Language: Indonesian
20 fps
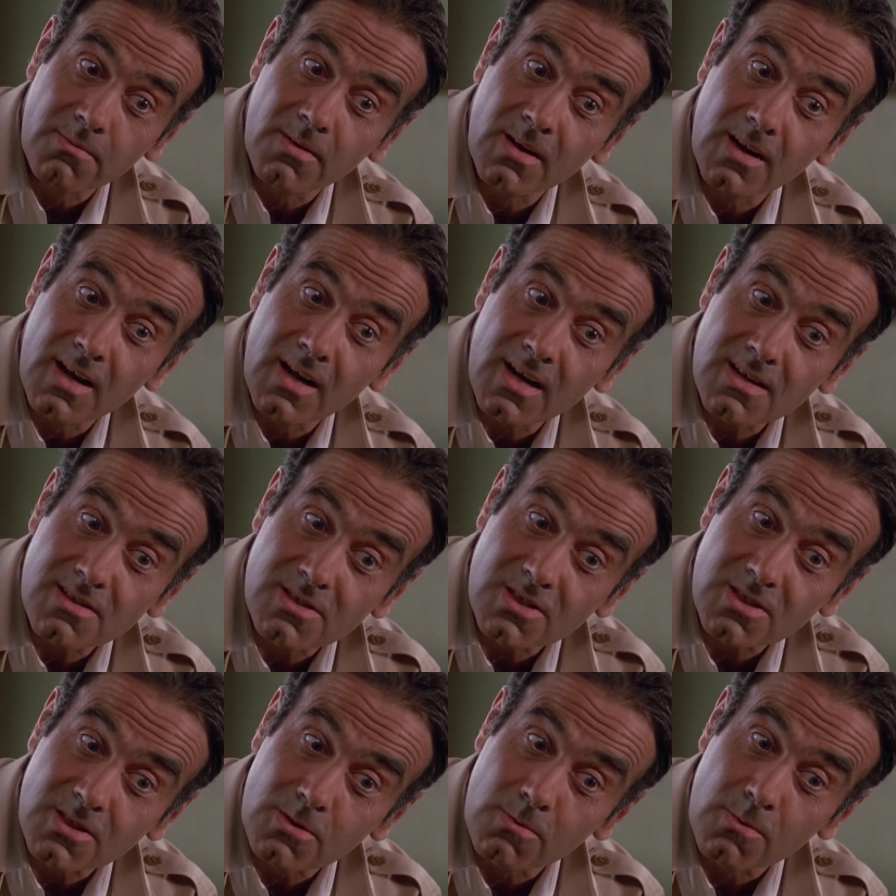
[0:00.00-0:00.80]
agar
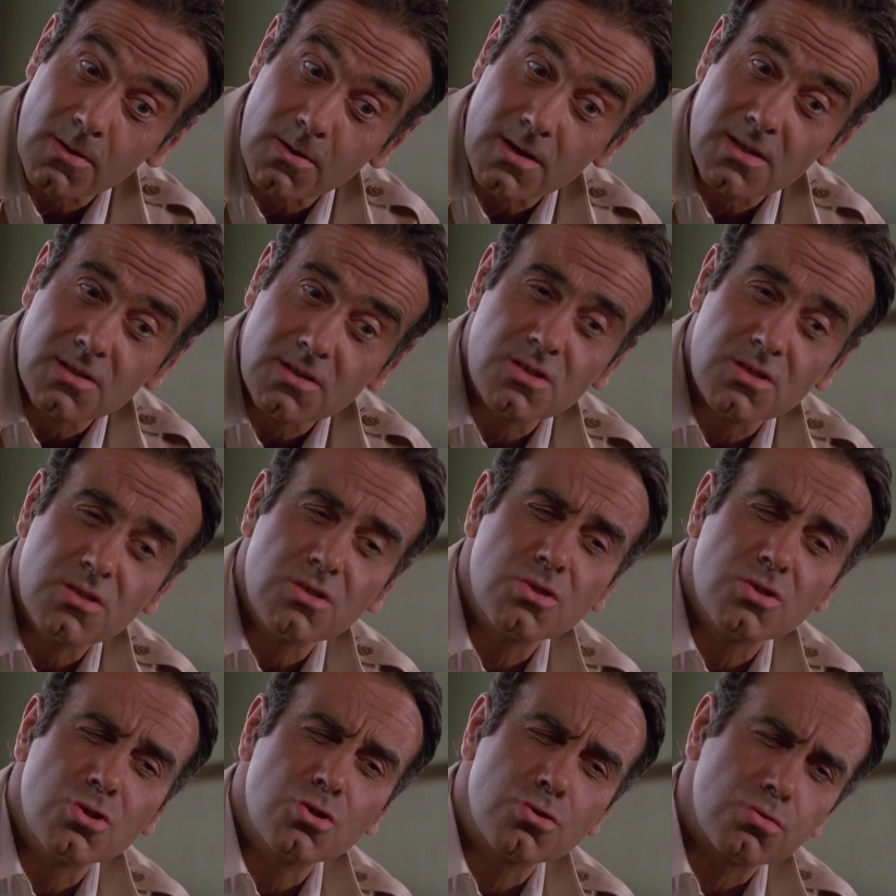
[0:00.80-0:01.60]
dia bisa
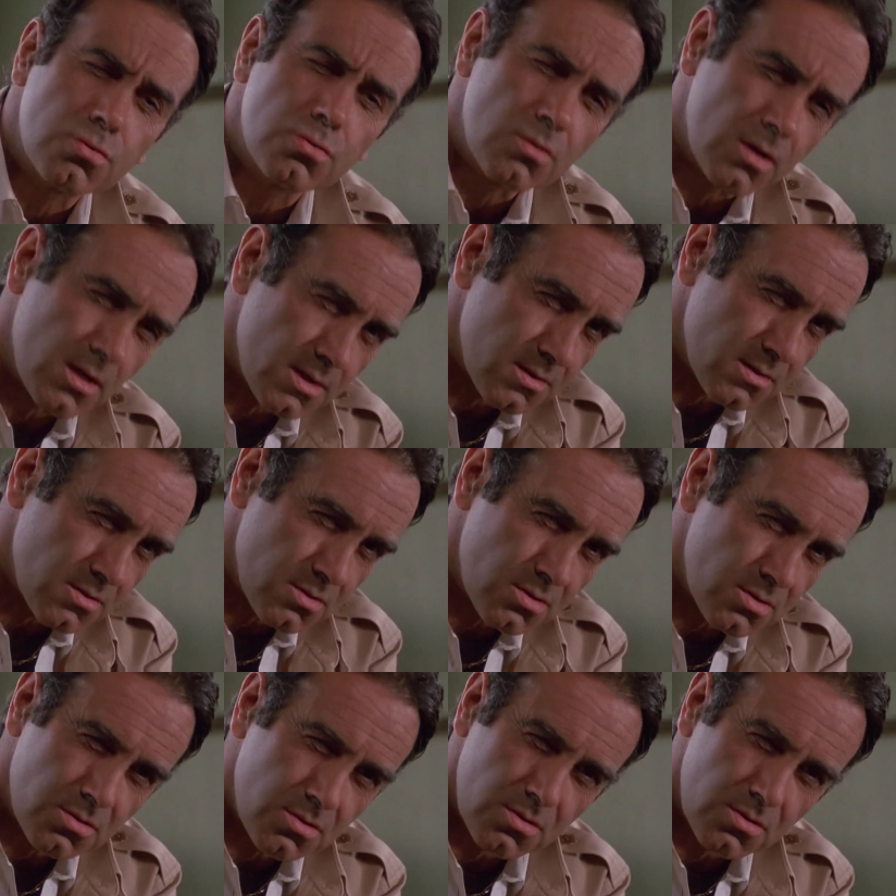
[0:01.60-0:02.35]
berkuasa lagi.